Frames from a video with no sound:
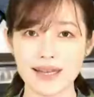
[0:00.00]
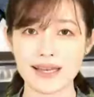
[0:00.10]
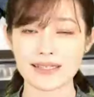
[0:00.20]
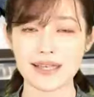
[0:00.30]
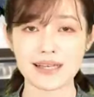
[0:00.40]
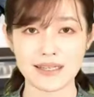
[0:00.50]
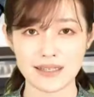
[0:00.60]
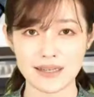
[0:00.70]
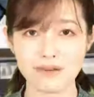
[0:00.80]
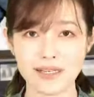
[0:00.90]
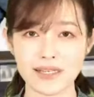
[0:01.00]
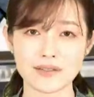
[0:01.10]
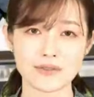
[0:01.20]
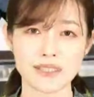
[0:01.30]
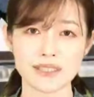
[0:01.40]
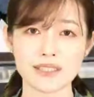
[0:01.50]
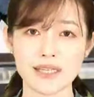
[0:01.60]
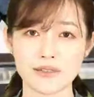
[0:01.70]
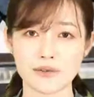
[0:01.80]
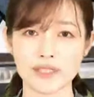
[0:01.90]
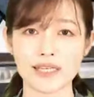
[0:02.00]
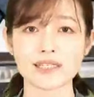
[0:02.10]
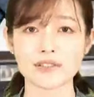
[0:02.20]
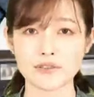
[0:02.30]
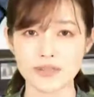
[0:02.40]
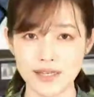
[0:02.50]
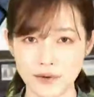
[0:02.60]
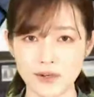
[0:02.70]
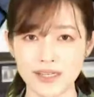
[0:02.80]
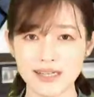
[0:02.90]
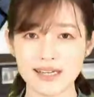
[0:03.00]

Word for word: え最近では靖国神社の石柱への